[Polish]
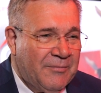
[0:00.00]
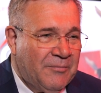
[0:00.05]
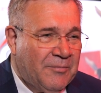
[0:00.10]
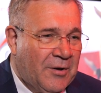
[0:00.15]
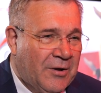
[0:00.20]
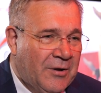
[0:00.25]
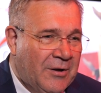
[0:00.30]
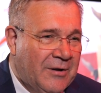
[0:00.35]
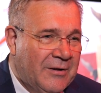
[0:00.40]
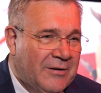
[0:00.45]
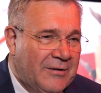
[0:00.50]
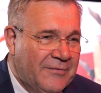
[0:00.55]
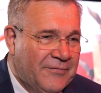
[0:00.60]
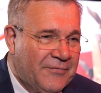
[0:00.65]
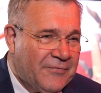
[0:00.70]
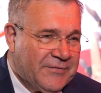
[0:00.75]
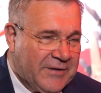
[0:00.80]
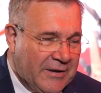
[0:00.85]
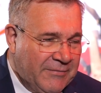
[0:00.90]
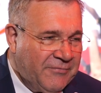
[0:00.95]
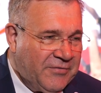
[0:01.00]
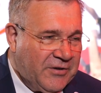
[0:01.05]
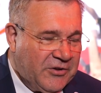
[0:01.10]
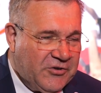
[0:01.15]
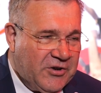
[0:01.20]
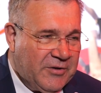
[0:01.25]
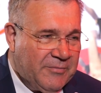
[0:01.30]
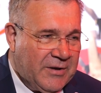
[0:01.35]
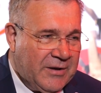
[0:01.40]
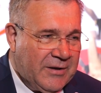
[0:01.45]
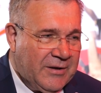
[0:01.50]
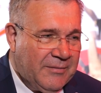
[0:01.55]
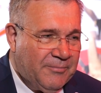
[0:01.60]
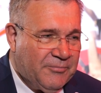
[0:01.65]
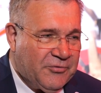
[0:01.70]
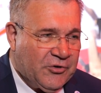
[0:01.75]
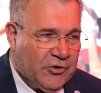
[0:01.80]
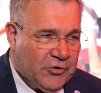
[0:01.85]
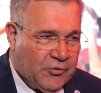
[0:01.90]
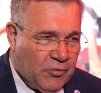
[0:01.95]
bo w tym widzimy
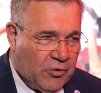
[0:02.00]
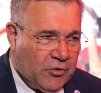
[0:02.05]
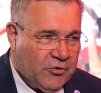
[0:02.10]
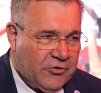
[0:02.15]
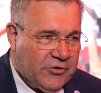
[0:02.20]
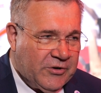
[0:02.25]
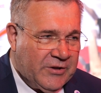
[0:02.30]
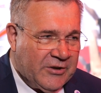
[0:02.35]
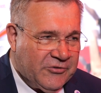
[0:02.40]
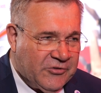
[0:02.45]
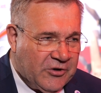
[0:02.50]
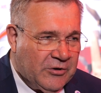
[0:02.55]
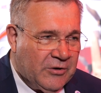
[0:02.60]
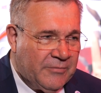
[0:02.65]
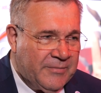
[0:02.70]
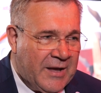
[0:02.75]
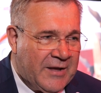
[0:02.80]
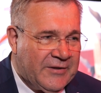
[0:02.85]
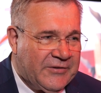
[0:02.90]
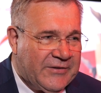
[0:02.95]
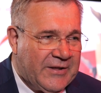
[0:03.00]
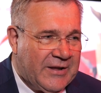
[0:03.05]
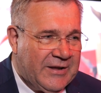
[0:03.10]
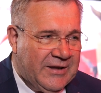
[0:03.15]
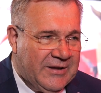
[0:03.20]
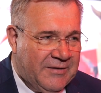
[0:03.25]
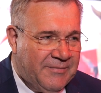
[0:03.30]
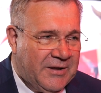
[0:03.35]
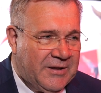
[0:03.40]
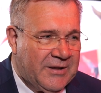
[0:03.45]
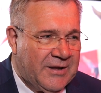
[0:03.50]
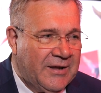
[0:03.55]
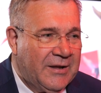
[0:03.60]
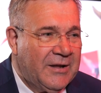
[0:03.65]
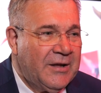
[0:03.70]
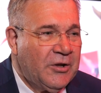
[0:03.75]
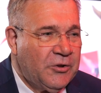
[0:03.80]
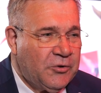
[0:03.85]
przyszłość naszego miasta i gminy.